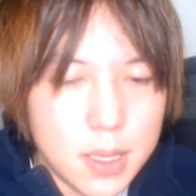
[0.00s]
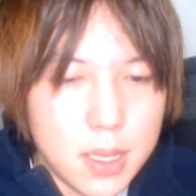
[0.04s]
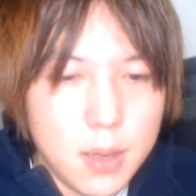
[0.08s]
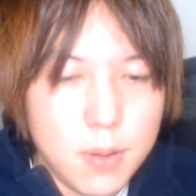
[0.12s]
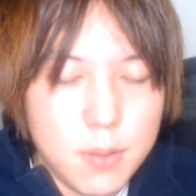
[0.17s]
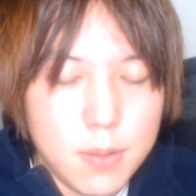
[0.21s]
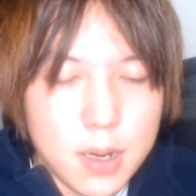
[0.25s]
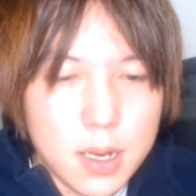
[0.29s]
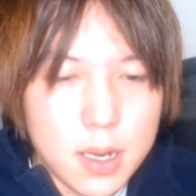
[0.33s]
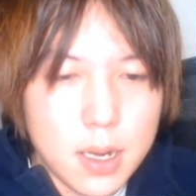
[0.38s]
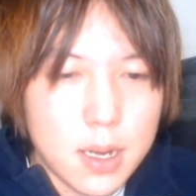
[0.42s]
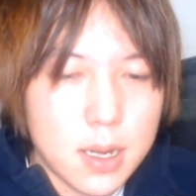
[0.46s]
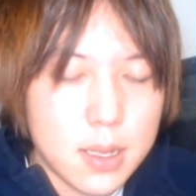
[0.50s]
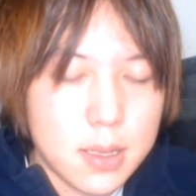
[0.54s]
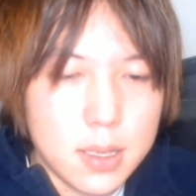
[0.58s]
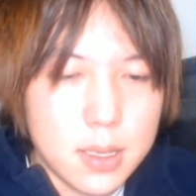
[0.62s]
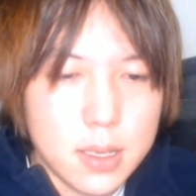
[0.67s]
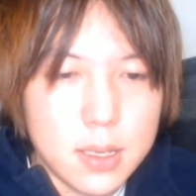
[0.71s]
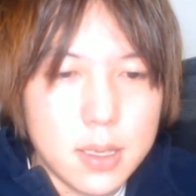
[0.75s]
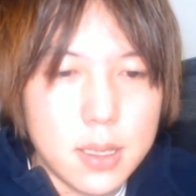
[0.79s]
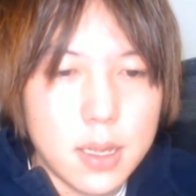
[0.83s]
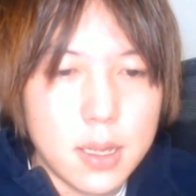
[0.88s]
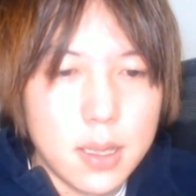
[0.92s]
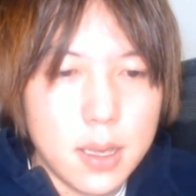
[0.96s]
電話かかっ
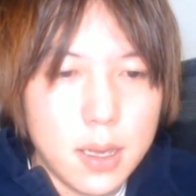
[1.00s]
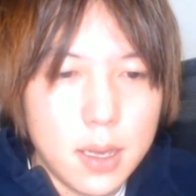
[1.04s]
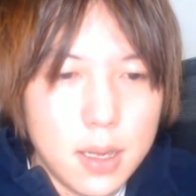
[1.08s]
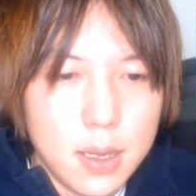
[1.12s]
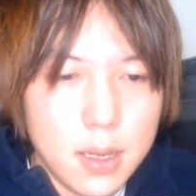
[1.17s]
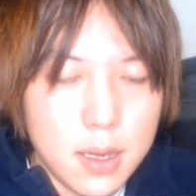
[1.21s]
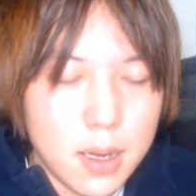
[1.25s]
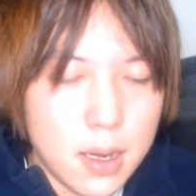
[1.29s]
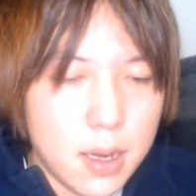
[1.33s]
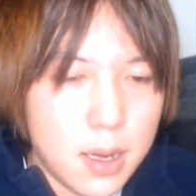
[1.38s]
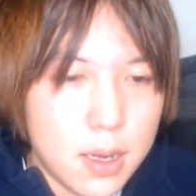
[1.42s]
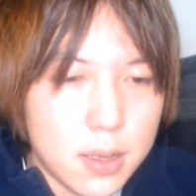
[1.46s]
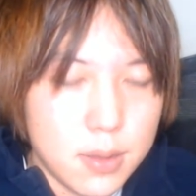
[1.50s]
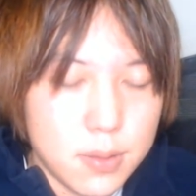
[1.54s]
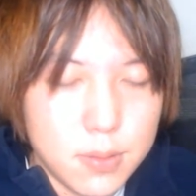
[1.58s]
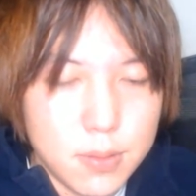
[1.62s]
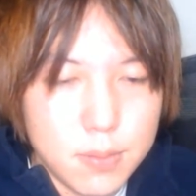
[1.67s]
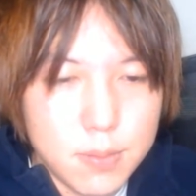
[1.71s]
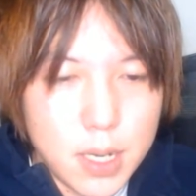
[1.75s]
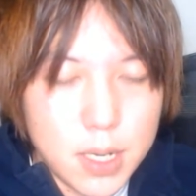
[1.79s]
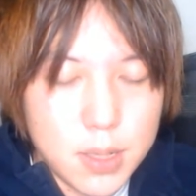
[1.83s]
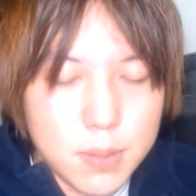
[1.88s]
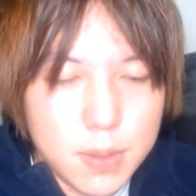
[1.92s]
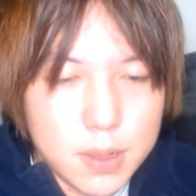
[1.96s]
てきてね「あの
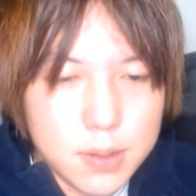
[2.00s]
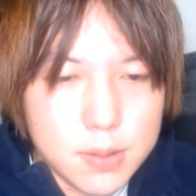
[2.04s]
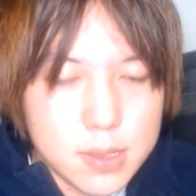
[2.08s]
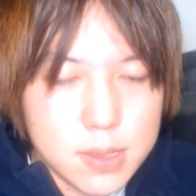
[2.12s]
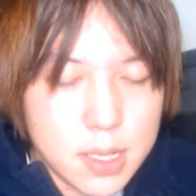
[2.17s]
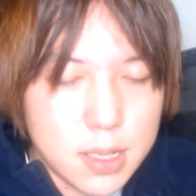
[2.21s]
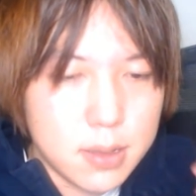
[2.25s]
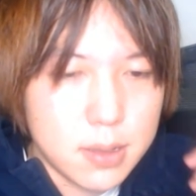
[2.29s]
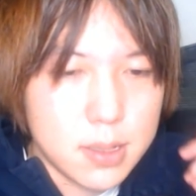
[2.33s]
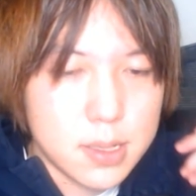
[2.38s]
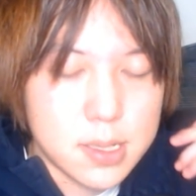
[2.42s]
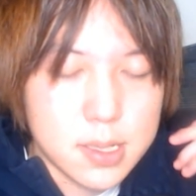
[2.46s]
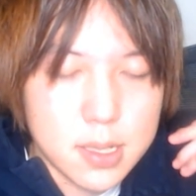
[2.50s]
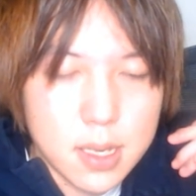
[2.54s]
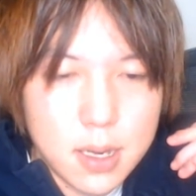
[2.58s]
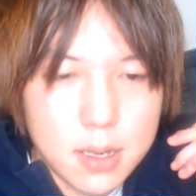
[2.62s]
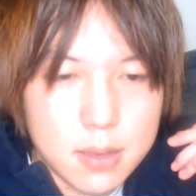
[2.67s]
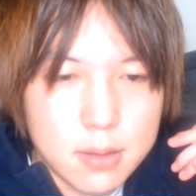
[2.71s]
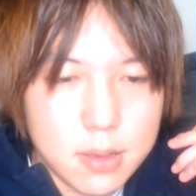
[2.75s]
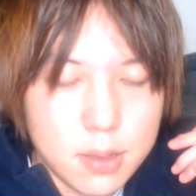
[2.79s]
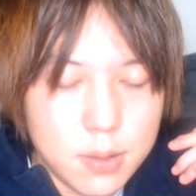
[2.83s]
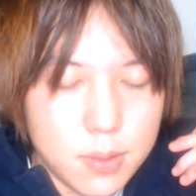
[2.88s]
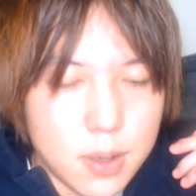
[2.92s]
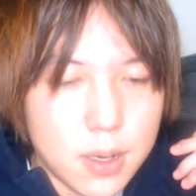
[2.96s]
まるさんです
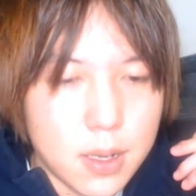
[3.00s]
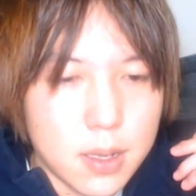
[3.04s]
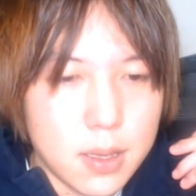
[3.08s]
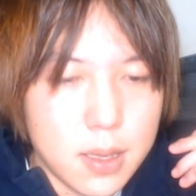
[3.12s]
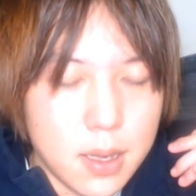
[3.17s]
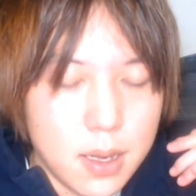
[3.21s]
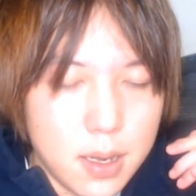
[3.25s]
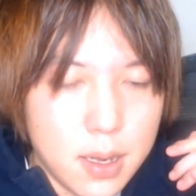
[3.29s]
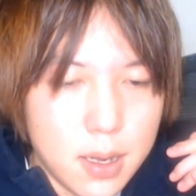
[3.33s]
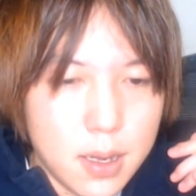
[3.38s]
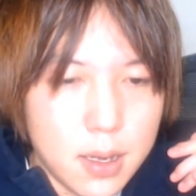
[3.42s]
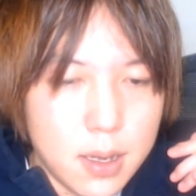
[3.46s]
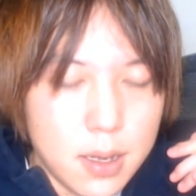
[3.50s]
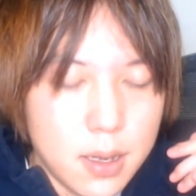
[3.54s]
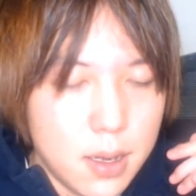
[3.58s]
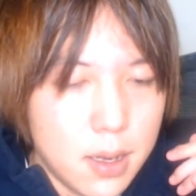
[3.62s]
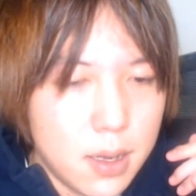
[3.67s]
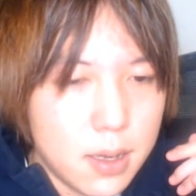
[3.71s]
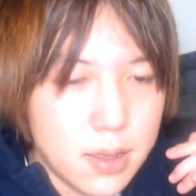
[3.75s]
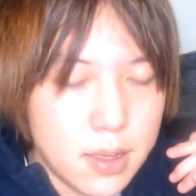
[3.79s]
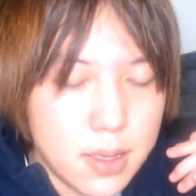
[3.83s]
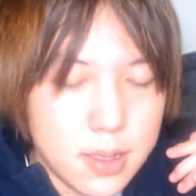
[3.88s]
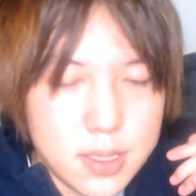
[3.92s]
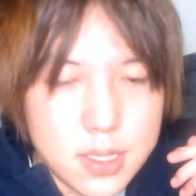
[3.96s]
か?」って言われて「
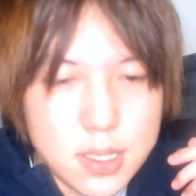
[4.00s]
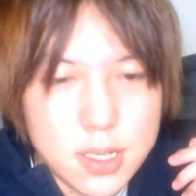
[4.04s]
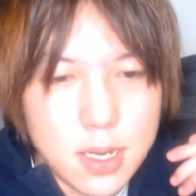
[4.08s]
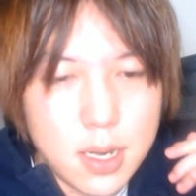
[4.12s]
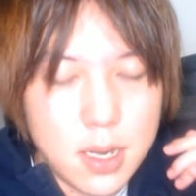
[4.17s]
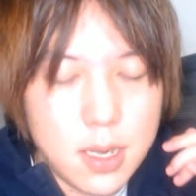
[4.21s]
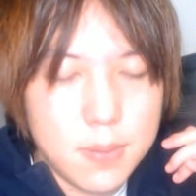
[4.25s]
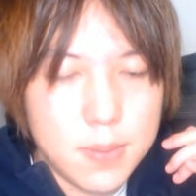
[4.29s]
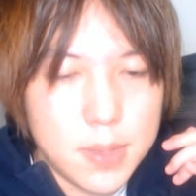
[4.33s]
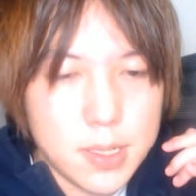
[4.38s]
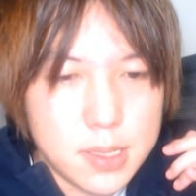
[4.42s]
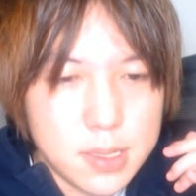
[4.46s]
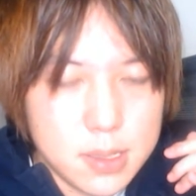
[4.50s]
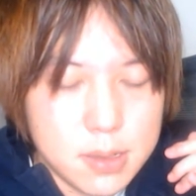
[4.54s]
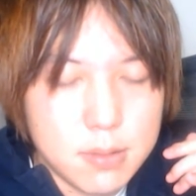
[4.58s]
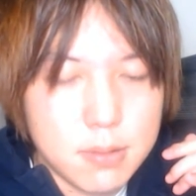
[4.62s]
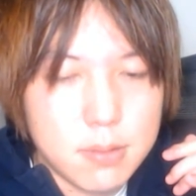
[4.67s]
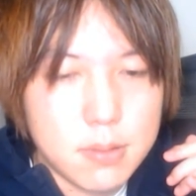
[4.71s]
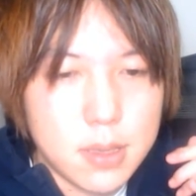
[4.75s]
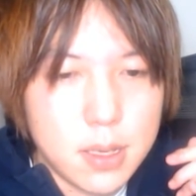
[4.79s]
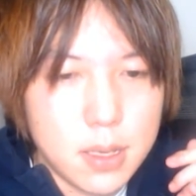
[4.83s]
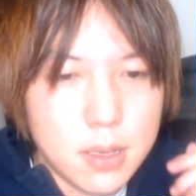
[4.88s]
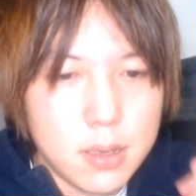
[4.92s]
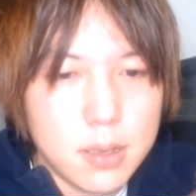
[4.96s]
で違います」っ
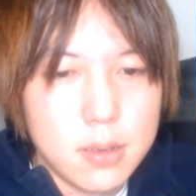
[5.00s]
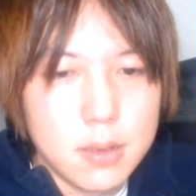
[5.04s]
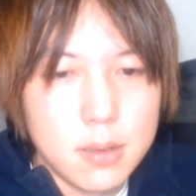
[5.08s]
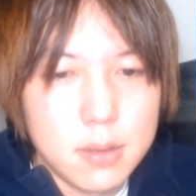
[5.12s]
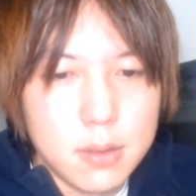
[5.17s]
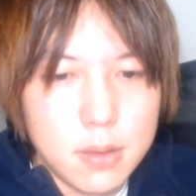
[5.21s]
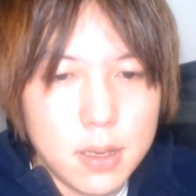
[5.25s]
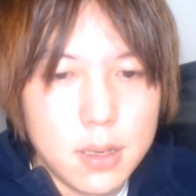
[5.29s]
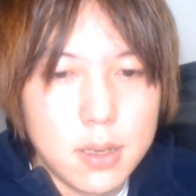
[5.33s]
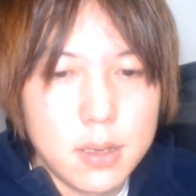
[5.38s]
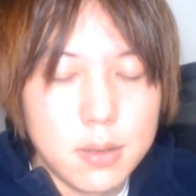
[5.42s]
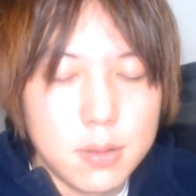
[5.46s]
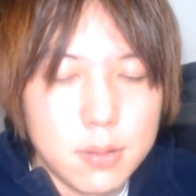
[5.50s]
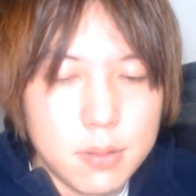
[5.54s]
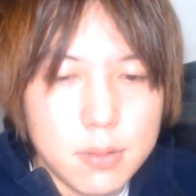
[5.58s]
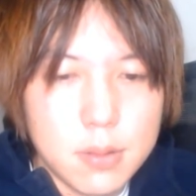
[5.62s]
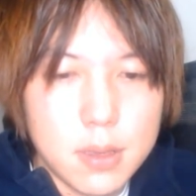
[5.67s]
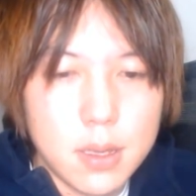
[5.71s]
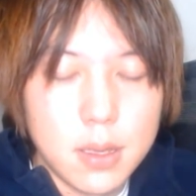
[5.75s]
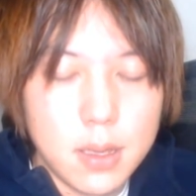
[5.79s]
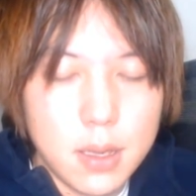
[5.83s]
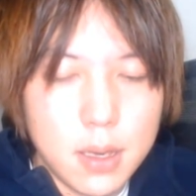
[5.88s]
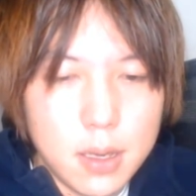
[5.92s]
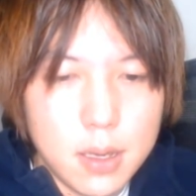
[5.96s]
てね言っ
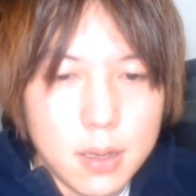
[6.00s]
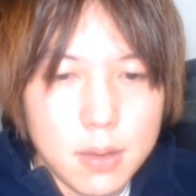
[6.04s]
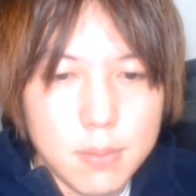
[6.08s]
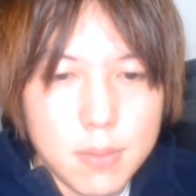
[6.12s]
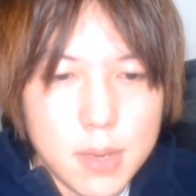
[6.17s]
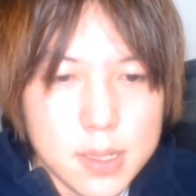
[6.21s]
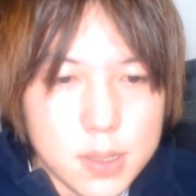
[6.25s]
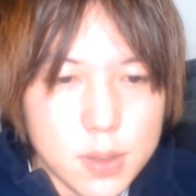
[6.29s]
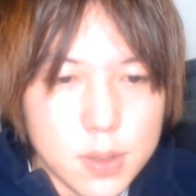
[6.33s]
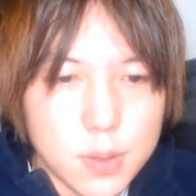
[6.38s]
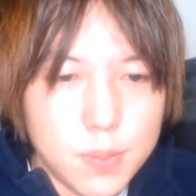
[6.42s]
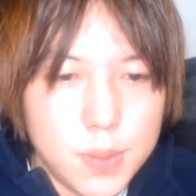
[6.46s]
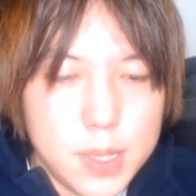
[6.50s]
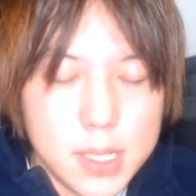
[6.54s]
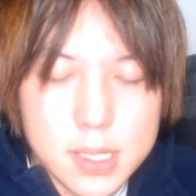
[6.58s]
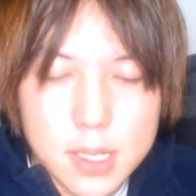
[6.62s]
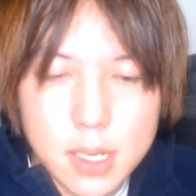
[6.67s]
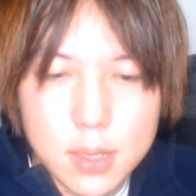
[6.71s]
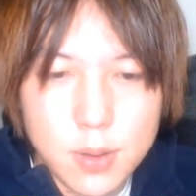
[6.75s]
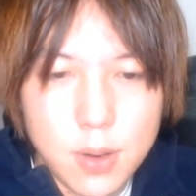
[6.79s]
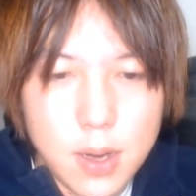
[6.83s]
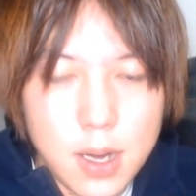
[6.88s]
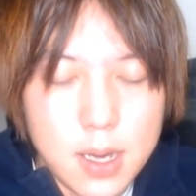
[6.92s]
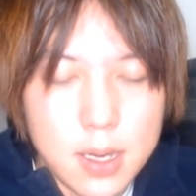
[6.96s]
てねまあその
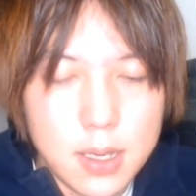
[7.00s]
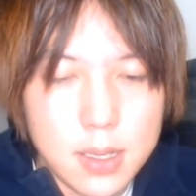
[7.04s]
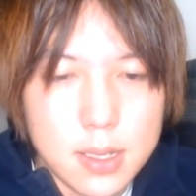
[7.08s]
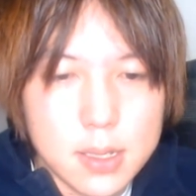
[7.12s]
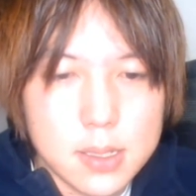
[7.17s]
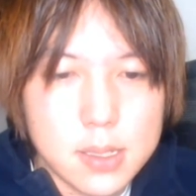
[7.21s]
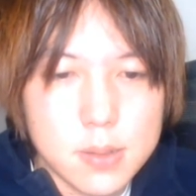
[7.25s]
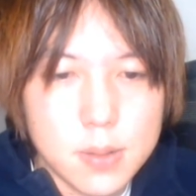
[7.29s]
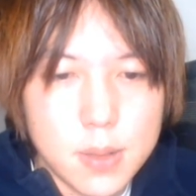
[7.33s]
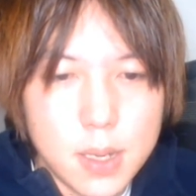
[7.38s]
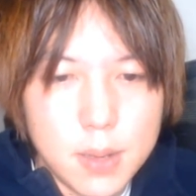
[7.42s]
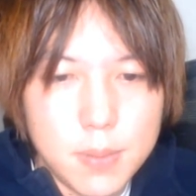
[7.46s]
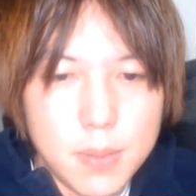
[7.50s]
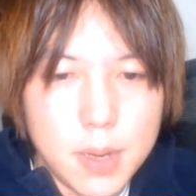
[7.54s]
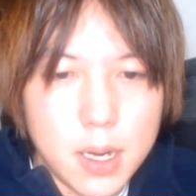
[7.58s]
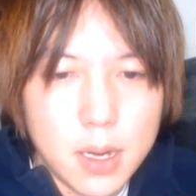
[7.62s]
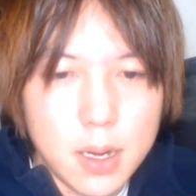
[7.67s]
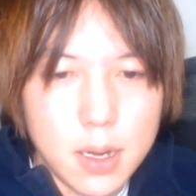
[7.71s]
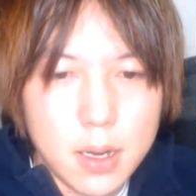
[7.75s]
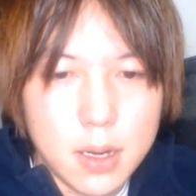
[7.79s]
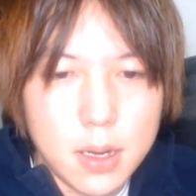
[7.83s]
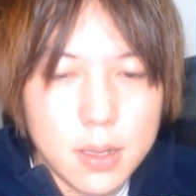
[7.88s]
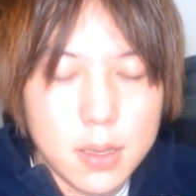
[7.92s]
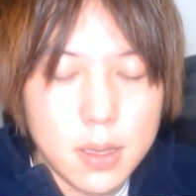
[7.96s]
ピザの配達は
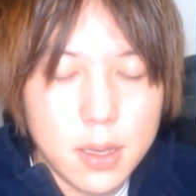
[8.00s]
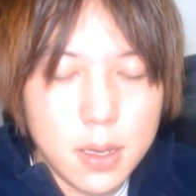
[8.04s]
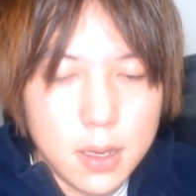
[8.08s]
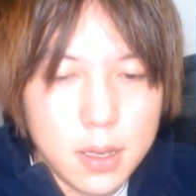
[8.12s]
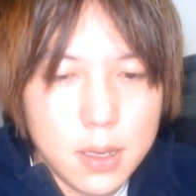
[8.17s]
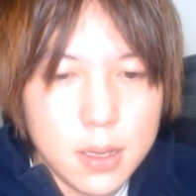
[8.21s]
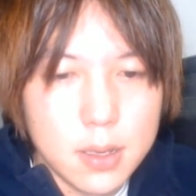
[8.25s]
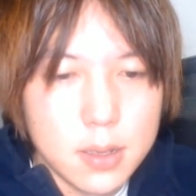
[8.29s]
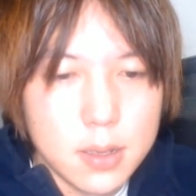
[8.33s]
まあね